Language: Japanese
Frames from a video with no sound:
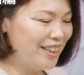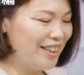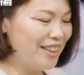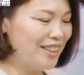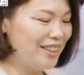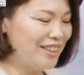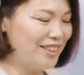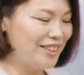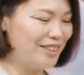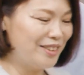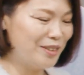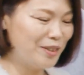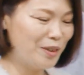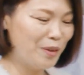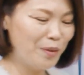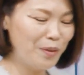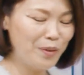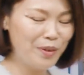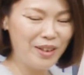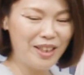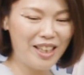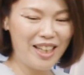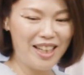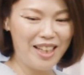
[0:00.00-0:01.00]
めちゃくちゃ
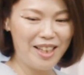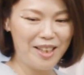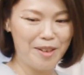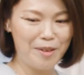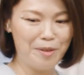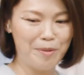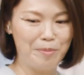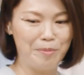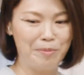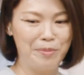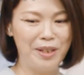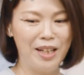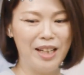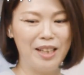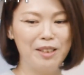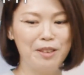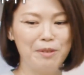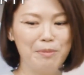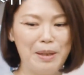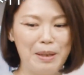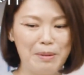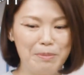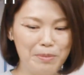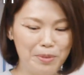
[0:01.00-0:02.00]
いいそんな
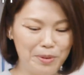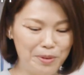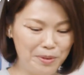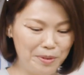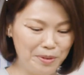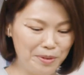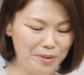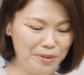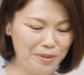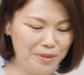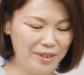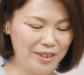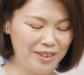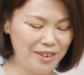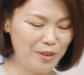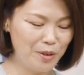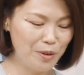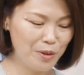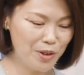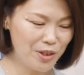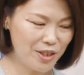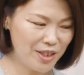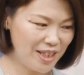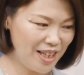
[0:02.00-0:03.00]
ブラックバンブーはい
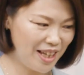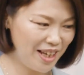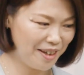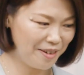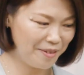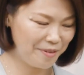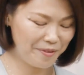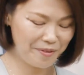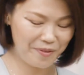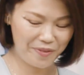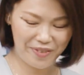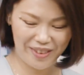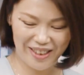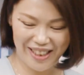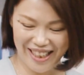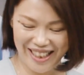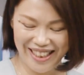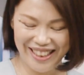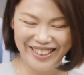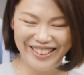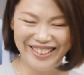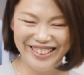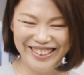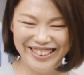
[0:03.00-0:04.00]
もう今熱くなって
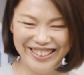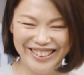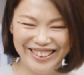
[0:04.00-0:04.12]
きて